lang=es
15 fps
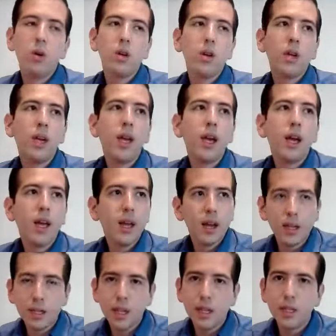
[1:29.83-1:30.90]
o que
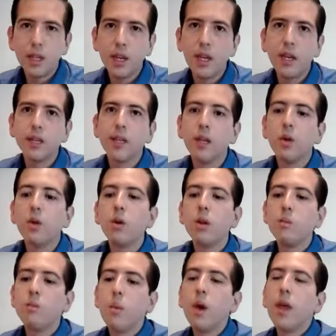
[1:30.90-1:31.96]
recién estén
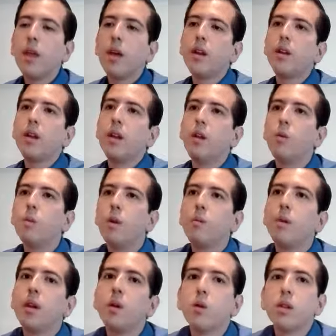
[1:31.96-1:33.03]
egresando y puedan
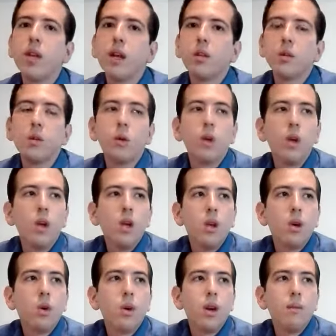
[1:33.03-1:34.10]
tener un primer contacto
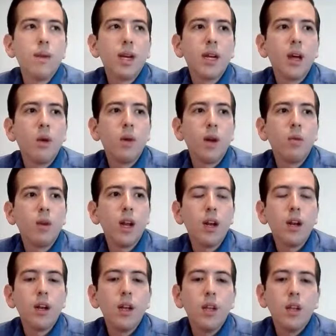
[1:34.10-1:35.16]
con el mercado
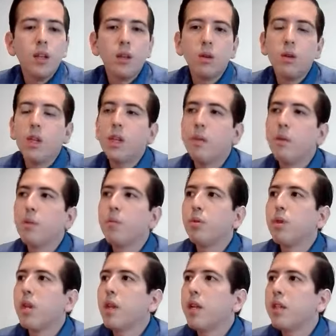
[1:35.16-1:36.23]
laboral. ¿no? Y
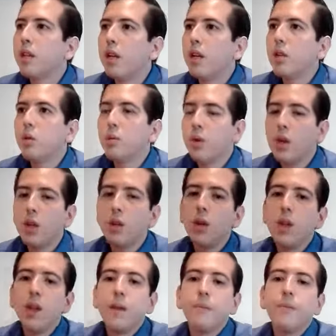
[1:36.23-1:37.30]
también pues ahí hacerles un
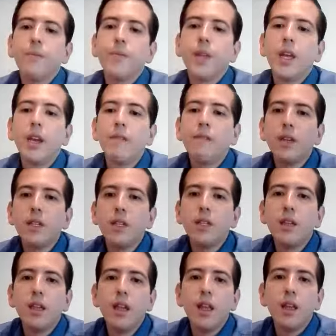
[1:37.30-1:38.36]
poquito de,
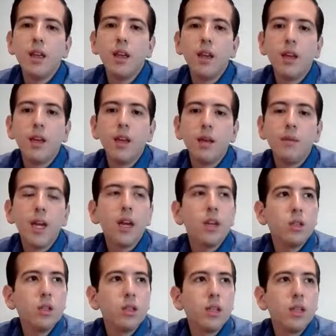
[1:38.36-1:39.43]
énfasis, el día de
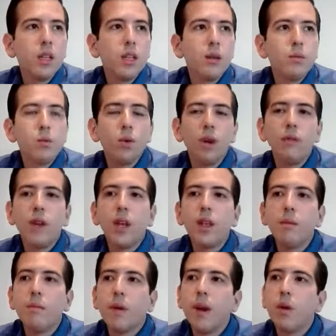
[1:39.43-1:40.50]
viernes tendremos una
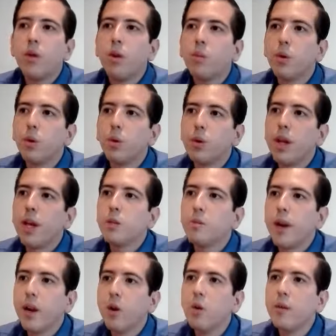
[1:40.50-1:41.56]
feria de empleo y
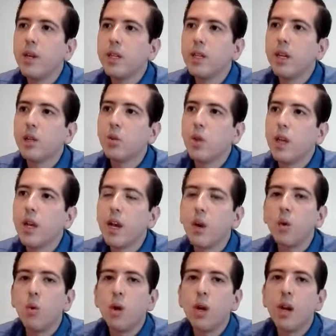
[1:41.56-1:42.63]
oportunidades para jóvenes en la ciudad
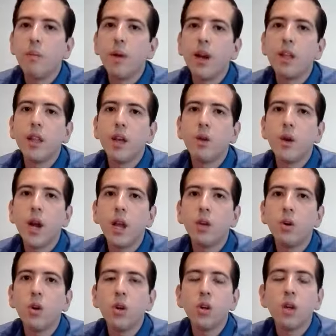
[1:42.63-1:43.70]
de Cancún, en el Planetario
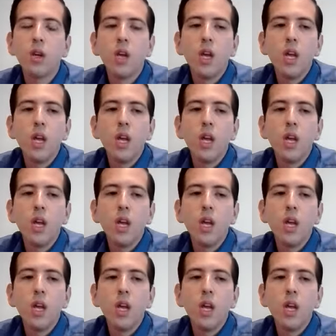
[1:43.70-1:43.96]
Cayoc,